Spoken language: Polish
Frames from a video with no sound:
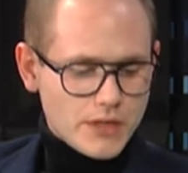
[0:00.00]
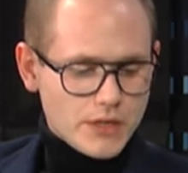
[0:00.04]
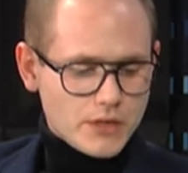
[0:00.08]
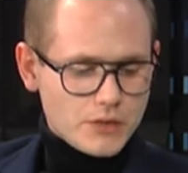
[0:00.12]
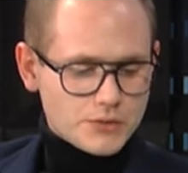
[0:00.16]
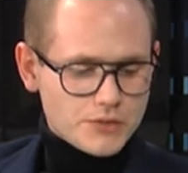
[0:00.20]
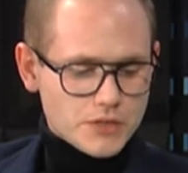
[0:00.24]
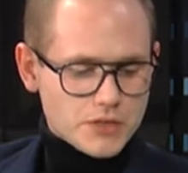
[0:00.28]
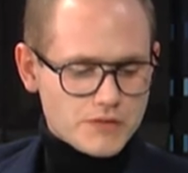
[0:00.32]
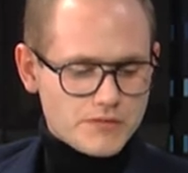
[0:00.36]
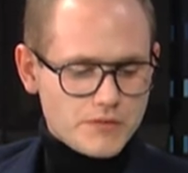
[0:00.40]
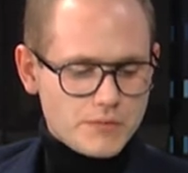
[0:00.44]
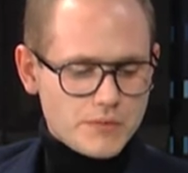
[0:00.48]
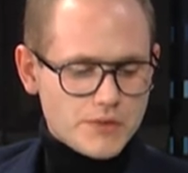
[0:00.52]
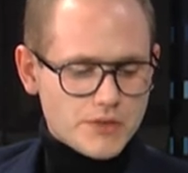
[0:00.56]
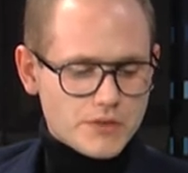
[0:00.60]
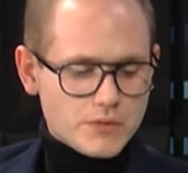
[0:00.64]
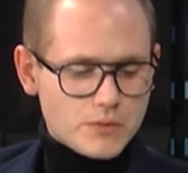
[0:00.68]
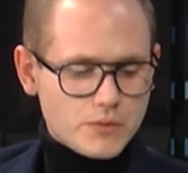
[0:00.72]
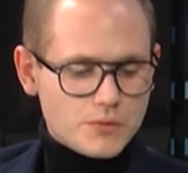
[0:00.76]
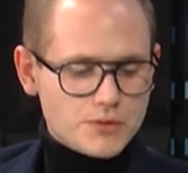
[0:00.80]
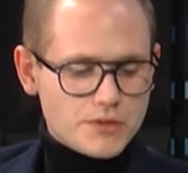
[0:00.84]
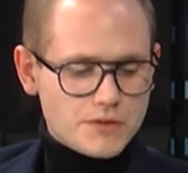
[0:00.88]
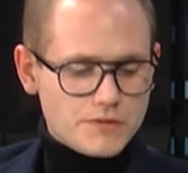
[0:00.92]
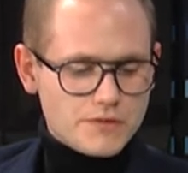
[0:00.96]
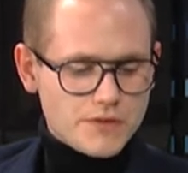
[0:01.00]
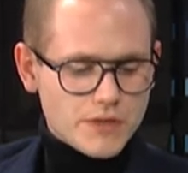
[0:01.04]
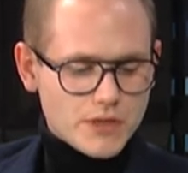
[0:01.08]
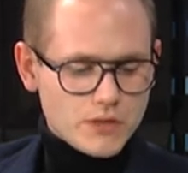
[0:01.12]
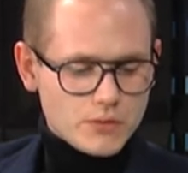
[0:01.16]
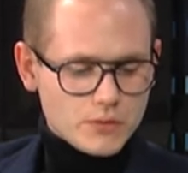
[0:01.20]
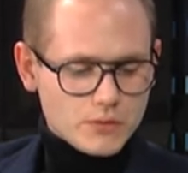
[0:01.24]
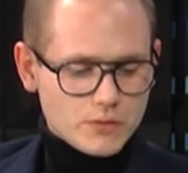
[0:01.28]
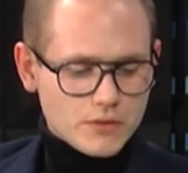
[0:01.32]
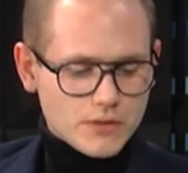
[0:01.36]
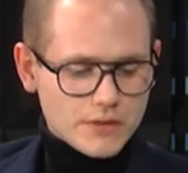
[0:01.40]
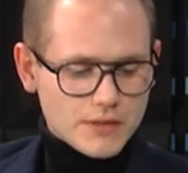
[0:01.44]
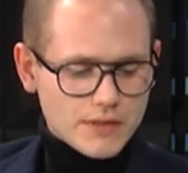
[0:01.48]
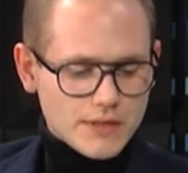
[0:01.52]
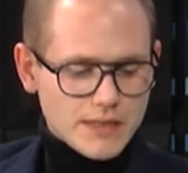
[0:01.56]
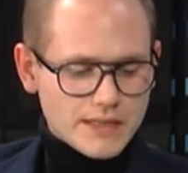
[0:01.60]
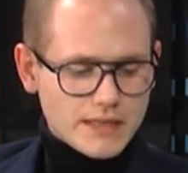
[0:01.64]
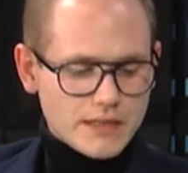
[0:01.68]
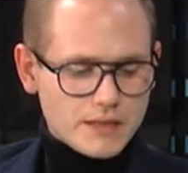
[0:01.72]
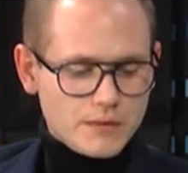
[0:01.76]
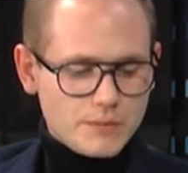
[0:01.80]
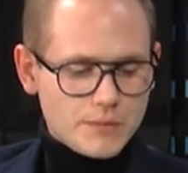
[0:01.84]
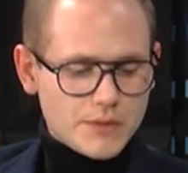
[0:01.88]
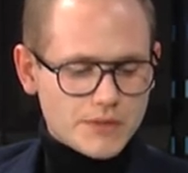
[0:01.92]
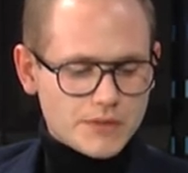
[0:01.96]
Chociaż wymienią ludzi wielu,
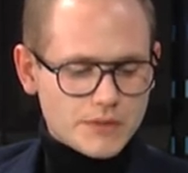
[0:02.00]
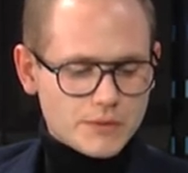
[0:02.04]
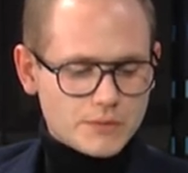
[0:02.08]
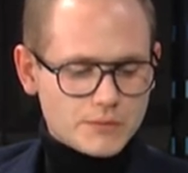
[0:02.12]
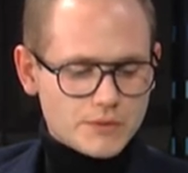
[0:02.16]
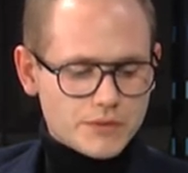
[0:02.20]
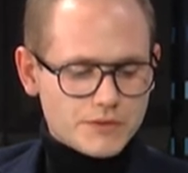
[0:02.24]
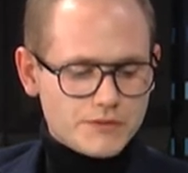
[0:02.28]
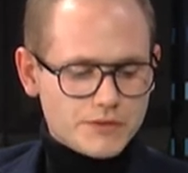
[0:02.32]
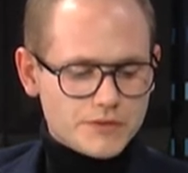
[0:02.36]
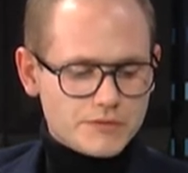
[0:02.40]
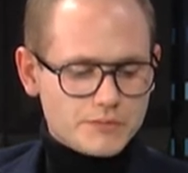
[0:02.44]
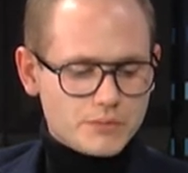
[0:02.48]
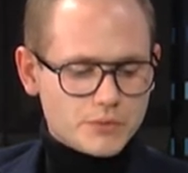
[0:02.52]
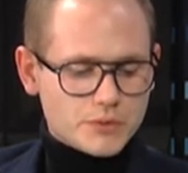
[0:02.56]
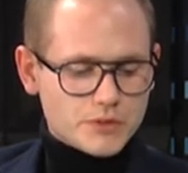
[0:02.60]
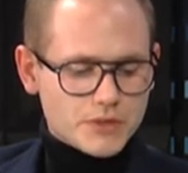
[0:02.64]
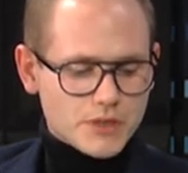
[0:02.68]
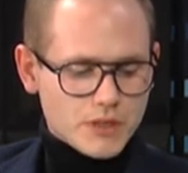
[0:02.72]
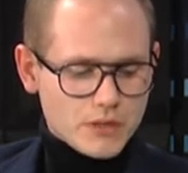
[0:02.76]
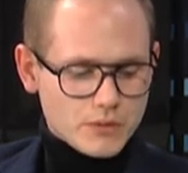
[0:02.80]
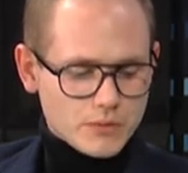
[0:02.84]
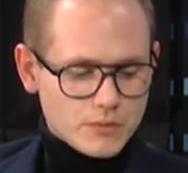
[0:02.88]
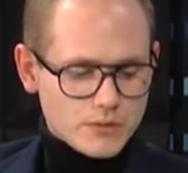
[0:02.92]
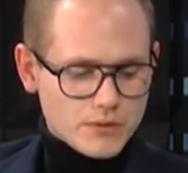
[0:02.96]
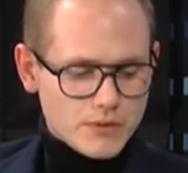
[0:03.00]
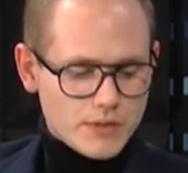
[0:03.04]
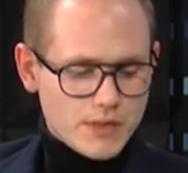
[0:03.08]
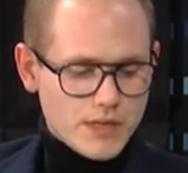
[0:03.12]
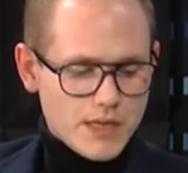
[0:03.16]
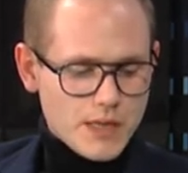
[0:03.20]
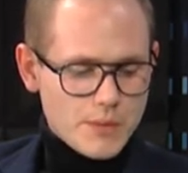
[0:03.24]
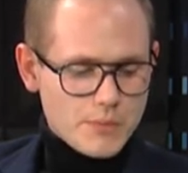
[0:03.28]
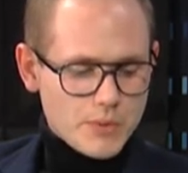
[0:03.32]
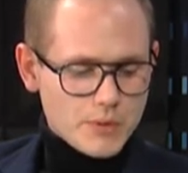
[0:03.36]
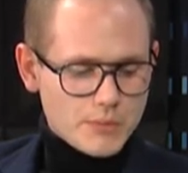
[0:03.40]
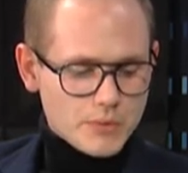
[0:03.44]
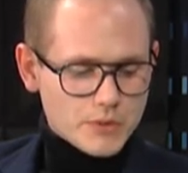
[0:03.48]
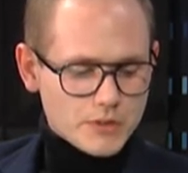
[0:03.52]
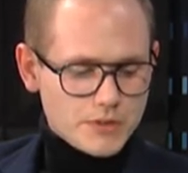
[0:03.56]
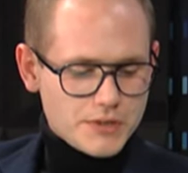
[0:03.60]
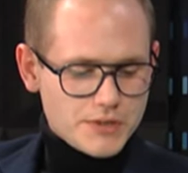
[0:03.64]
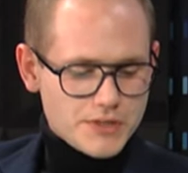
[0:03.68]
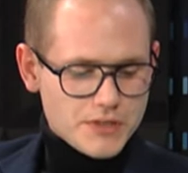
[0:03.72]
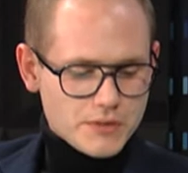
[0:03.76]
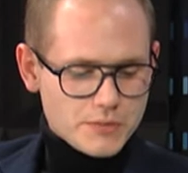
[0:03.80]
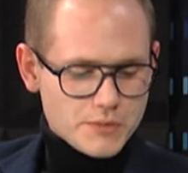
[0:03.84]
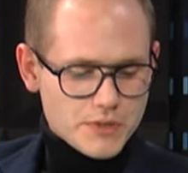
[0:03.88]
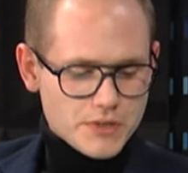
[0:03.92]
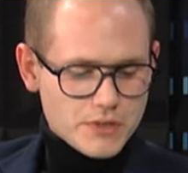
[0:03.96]
nadal będą tkwić w burdelu.
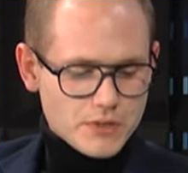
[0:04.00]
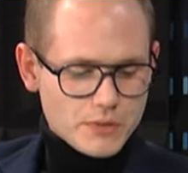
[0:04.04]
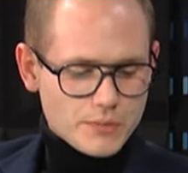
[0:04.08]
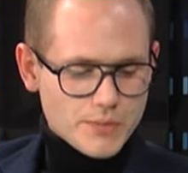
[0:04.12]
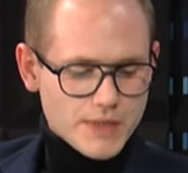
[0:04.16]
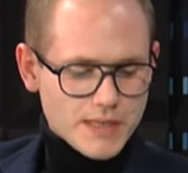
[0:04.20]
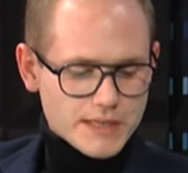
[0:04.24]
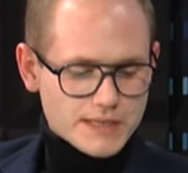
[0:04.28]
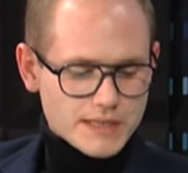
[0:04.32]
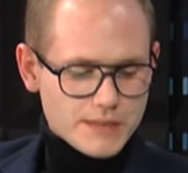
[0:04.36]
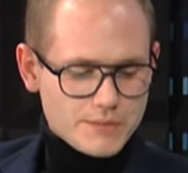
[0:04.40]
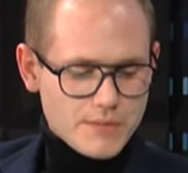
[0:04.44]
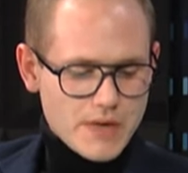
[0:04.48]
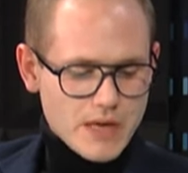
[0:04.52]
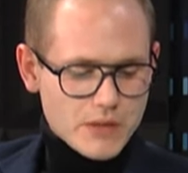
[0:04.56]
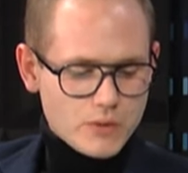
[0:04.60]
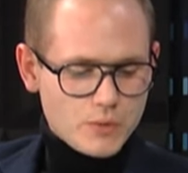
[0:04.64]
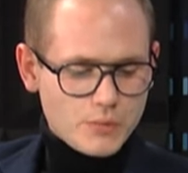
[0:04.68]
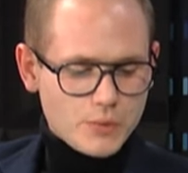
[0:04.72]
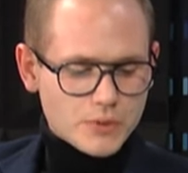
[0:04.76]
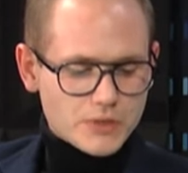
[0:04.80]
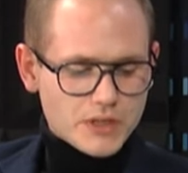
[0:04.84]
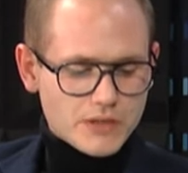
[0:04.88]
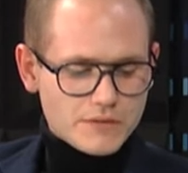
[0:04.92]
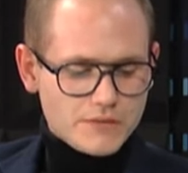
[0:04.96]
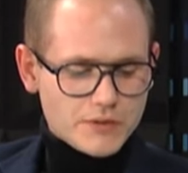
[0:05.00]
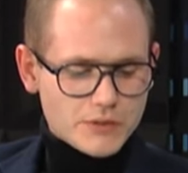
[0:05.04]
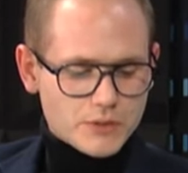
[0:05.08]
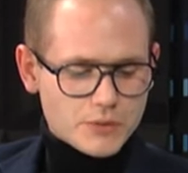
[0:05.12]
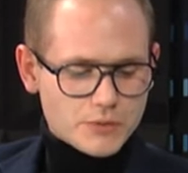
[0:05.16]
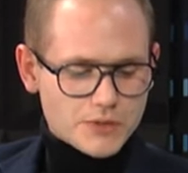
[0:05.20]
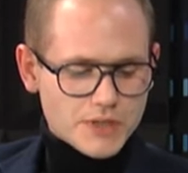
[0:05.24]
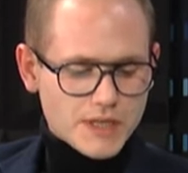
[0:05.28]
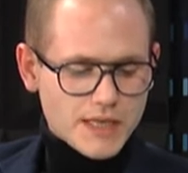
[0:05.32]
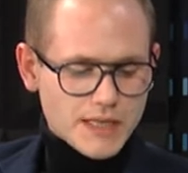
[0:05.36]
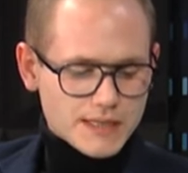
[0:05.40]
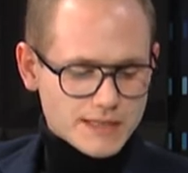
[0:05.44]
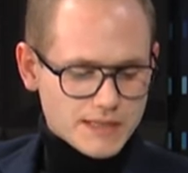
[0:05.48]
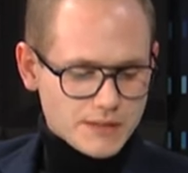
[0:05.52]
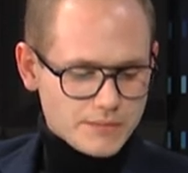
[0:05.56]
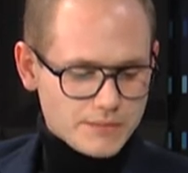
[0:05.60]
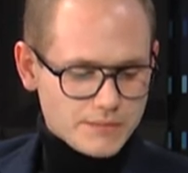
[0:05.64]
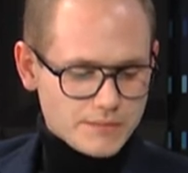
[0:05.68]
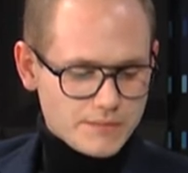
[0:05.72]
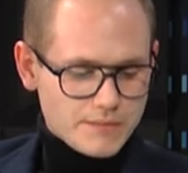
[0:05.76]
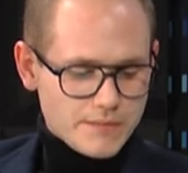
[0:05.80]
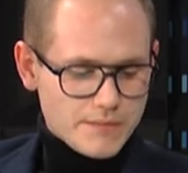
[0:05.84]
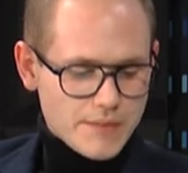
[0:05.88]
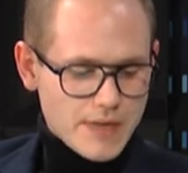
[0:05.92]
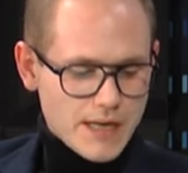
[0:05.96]
Pomodlić się przed obrazem, a głupotę wytruć
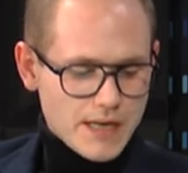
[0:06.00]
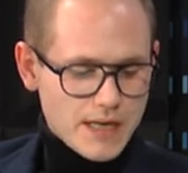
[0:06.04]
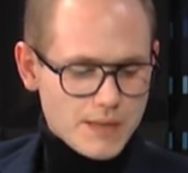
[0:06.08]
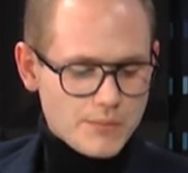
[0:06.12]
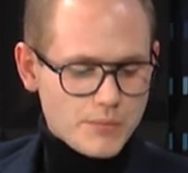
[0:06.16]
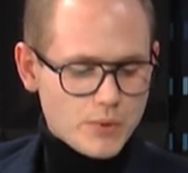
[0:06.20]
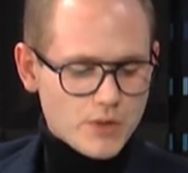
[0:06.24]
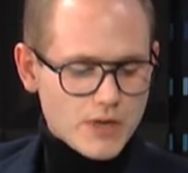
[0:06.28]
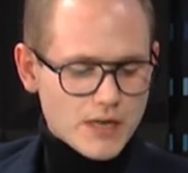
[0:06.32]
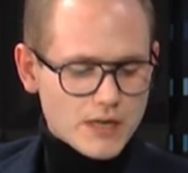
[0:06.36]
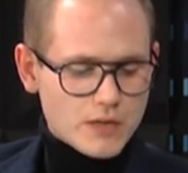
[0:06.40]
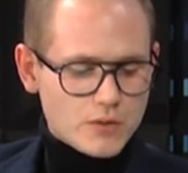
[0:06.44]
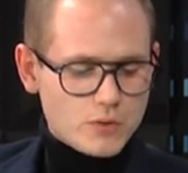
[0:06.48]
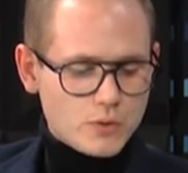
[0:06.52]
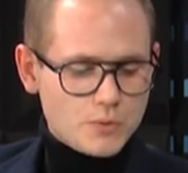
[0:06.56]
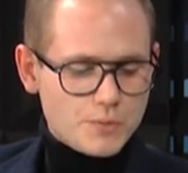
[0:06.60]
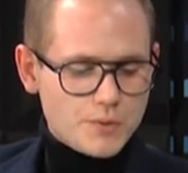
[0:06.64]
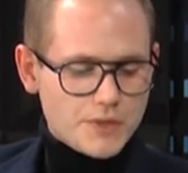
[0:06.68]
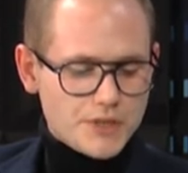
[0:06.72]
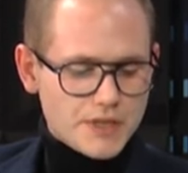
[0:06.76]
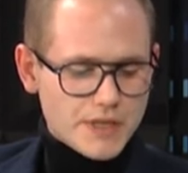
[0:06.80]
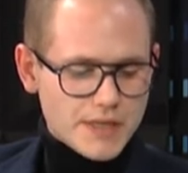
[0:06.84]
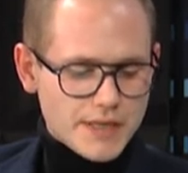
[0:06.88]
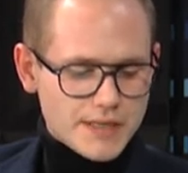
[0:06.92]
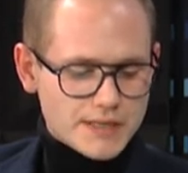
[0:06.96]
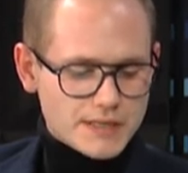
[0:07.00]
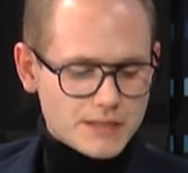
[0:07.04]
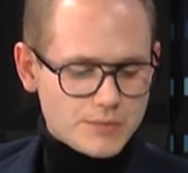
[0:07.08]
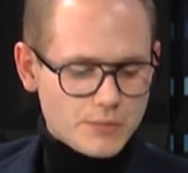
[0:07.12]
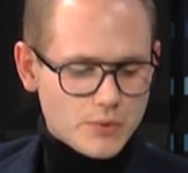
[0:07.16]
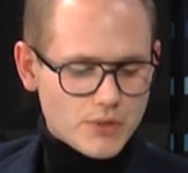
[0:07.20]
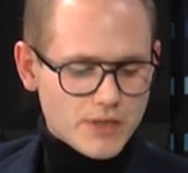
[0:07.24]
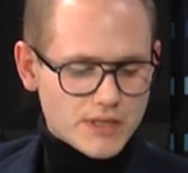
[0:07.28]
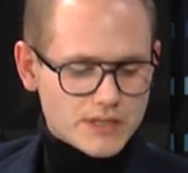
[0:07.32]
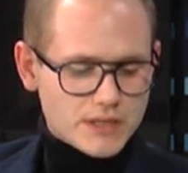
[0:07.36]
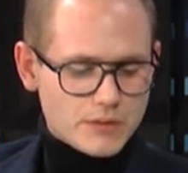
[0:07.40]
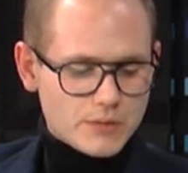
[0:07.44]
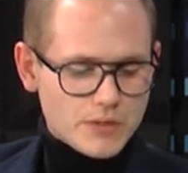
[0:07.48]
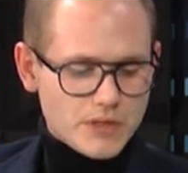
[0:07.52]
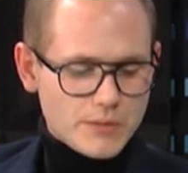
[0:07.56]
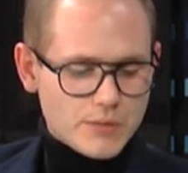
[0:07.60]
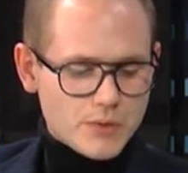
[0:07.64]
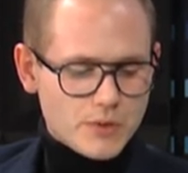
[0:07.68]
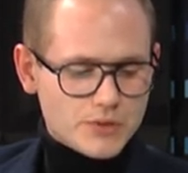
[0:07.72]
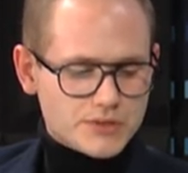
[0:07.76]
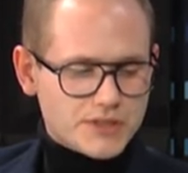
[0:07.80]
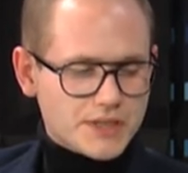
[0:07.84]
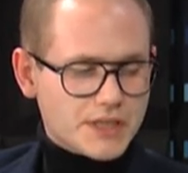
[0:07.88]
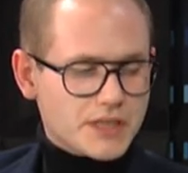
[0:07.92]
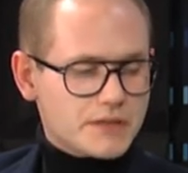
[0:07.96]
gazem. Ale Polak głupi nie jest, pokazał
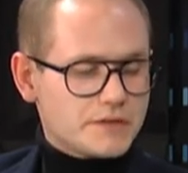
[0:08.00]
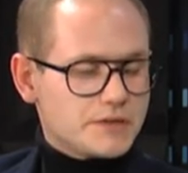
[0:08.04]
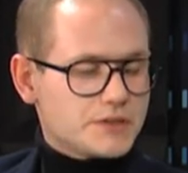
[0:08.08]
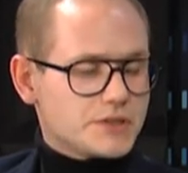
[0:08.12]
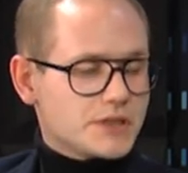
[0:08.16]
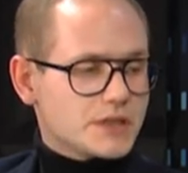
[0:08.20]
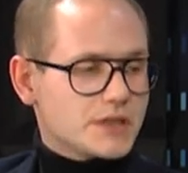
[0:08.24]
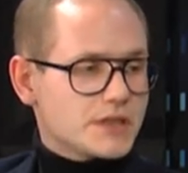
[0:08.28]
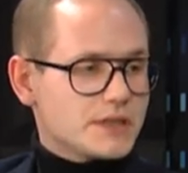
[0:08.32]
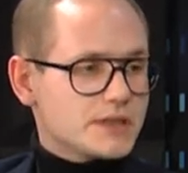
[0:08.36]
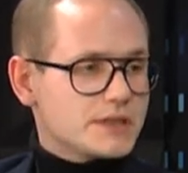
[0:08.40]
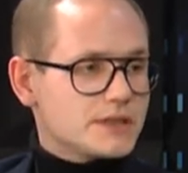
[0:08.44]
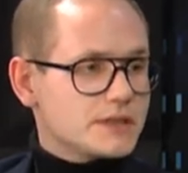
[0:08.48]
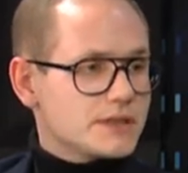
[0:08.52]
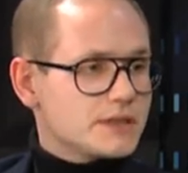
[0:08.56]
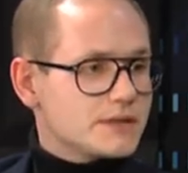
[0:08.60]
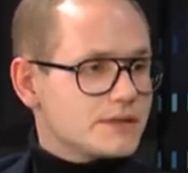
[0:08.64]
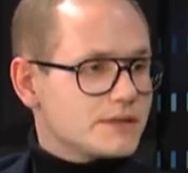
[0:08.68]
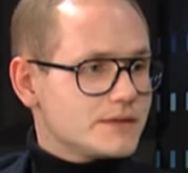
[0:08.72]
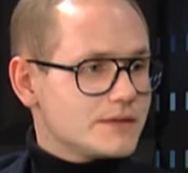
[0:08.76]
im Kozakiewicza gest.